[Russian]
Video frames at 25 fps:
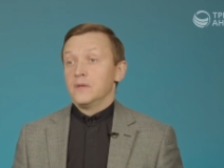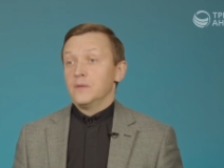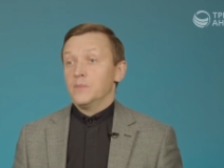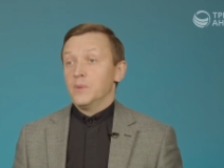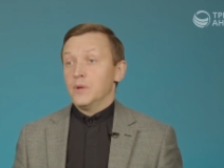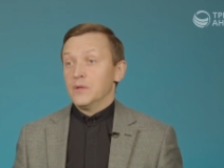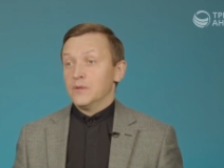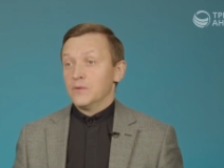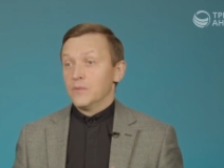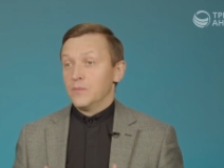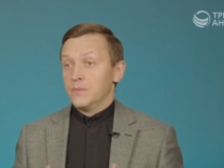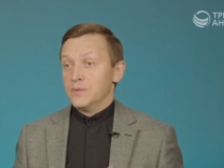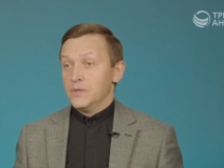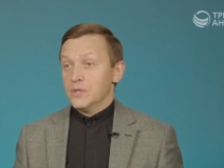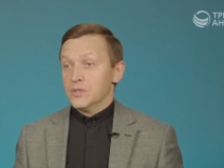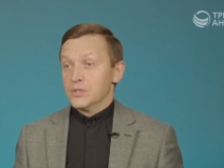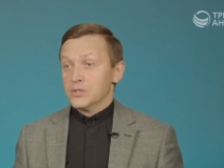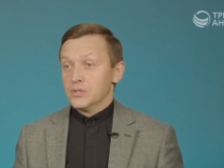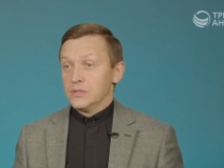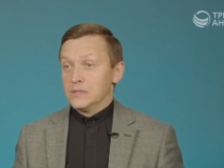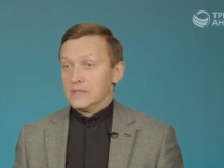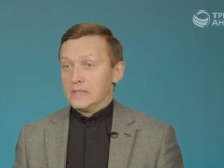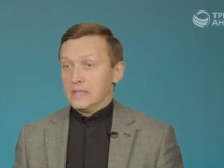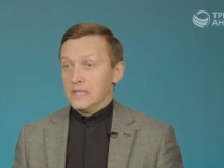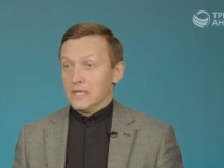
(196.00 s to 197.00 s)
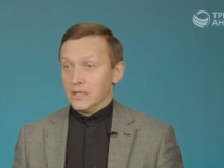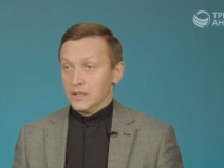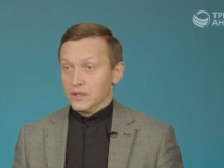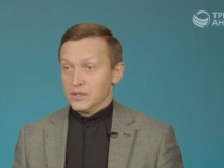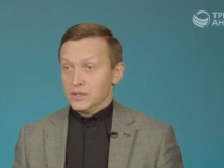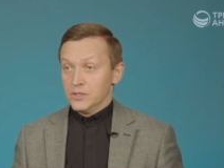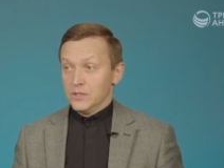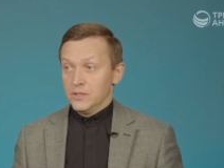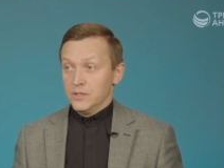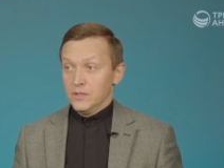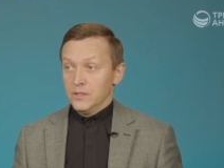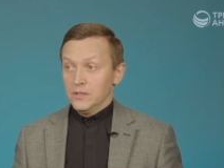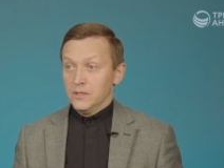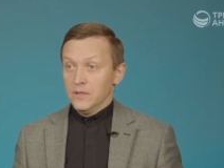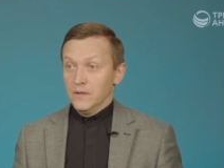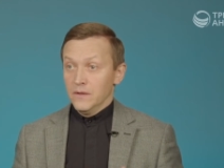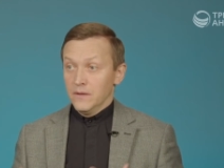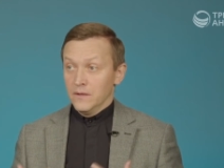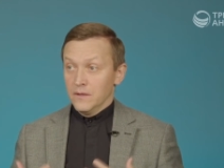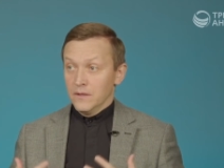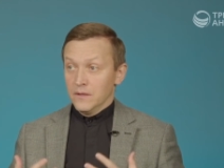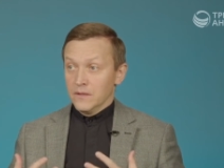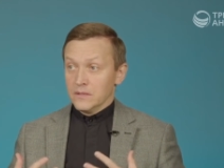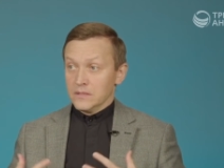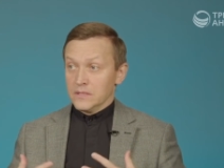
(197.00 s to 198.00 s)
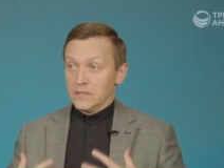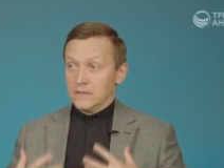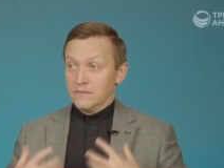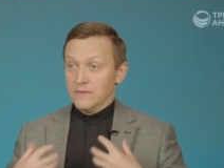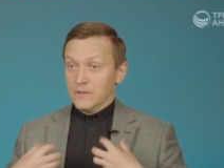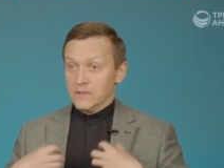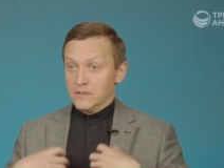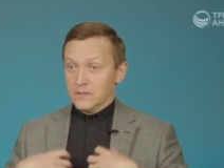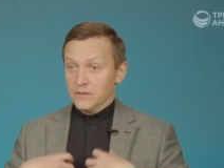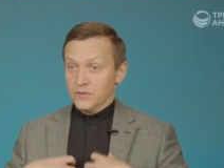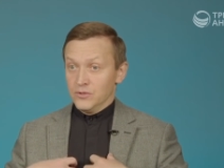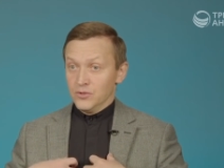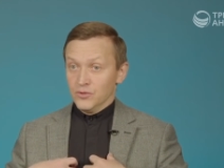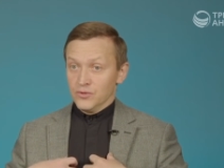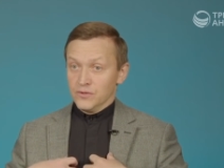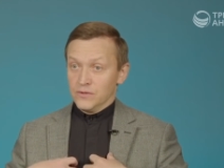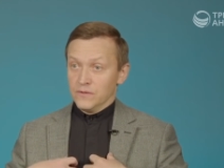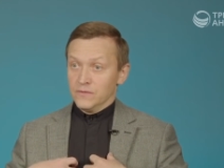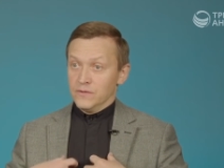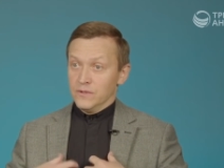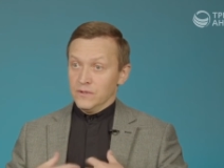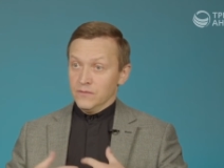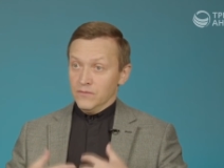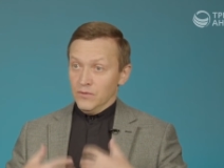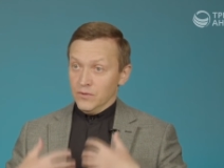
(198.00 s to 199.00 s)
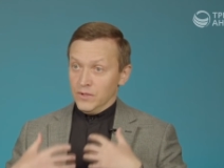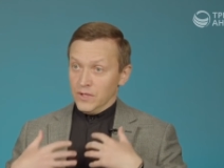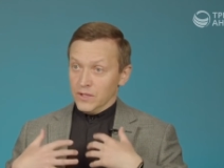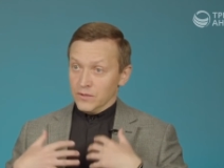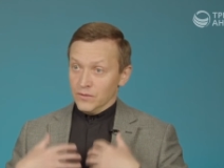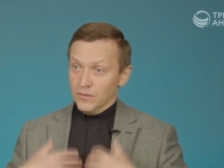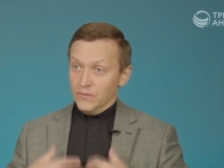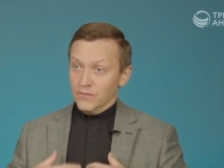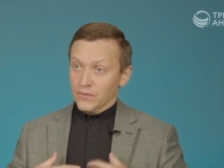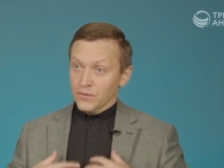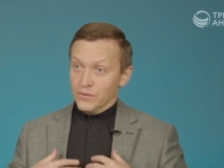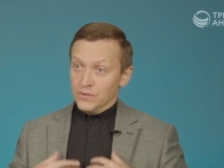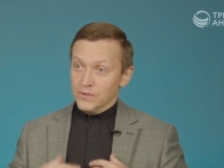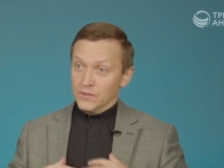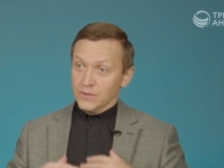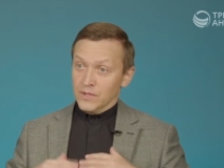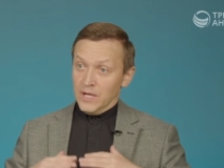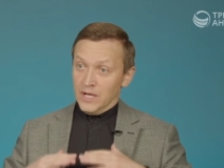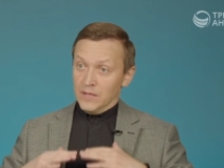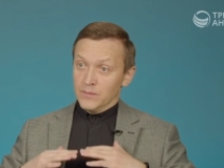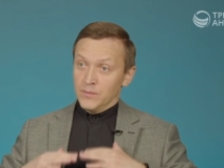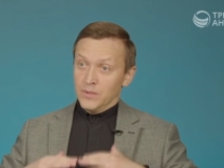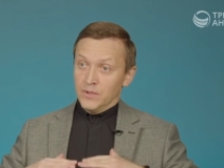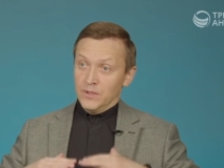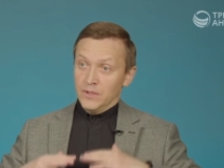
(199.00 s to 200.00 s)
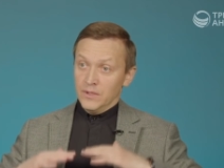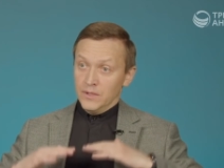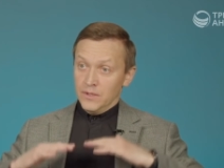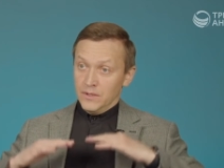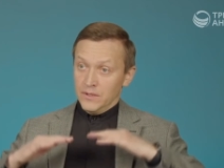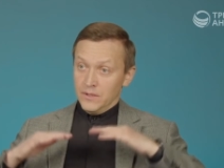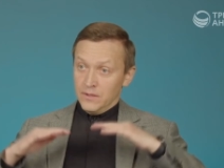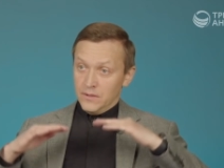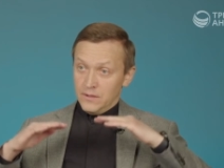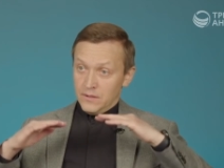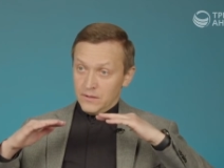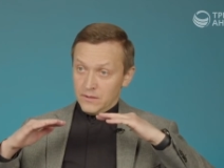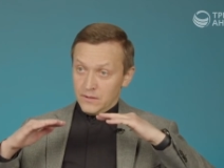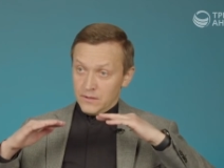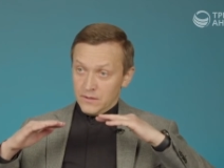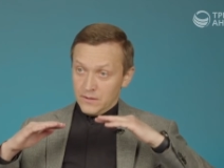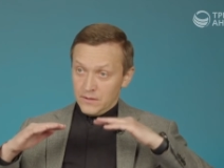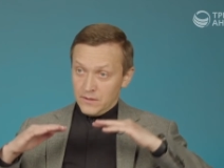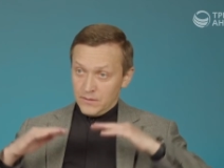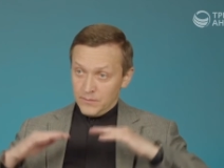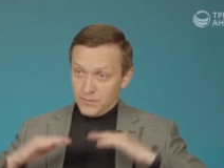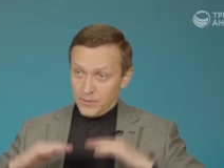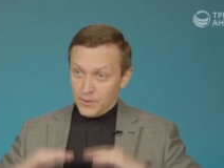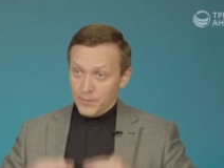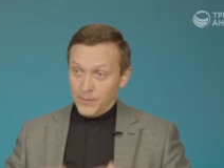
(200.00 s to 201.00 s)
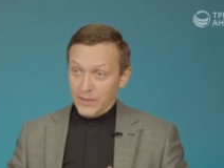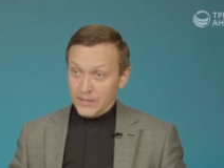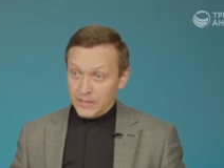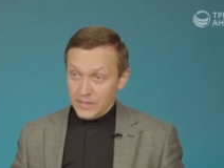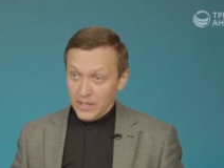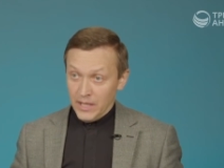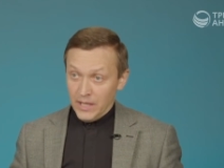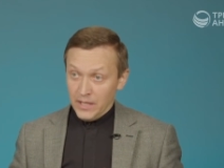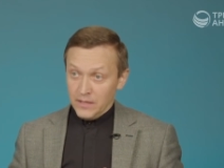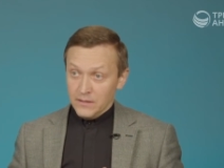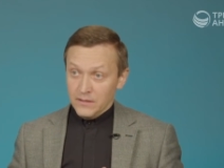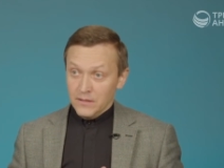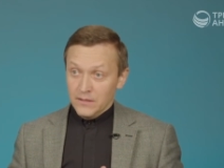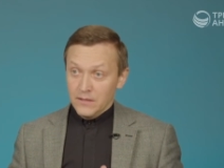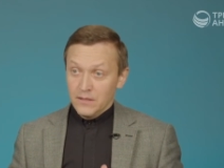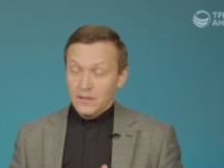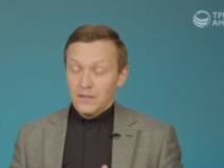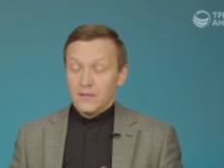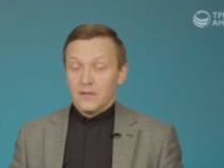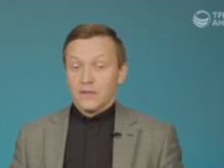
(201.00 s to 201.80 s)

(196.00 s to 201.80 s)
и поэтому мне жить легче. И, соответственно, чувство тревоги, оно вроде как бы э, пропадает.